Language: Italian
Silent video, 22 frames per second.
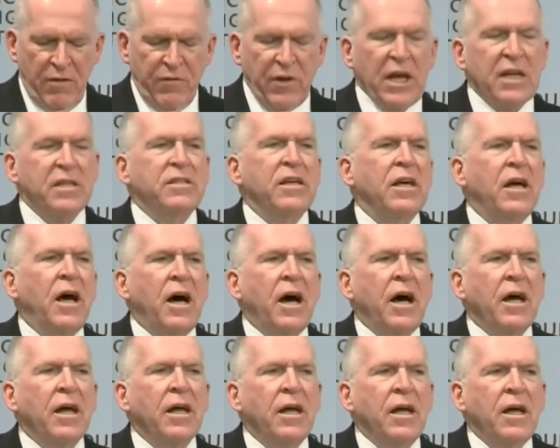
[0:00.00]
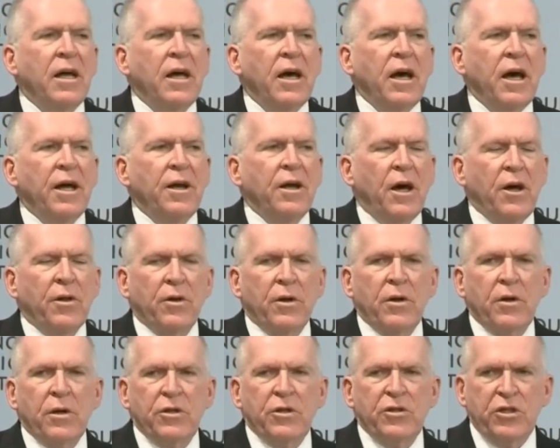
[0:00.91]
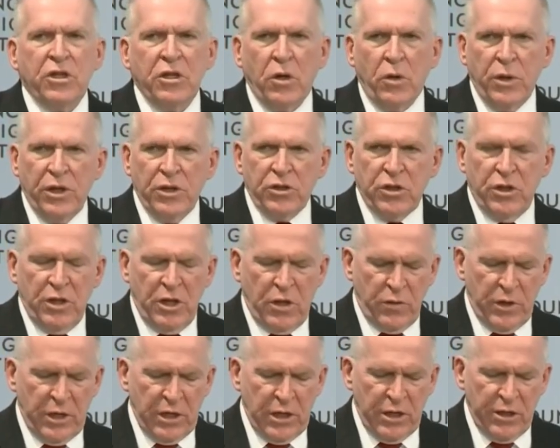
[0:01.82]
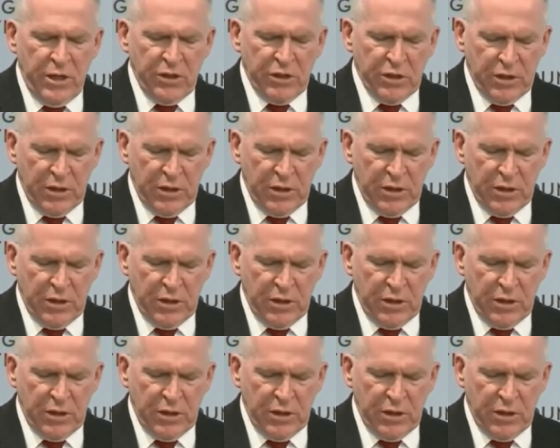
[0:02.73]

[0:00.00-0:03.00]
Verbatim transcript: e altre iniziative di geoingegneria.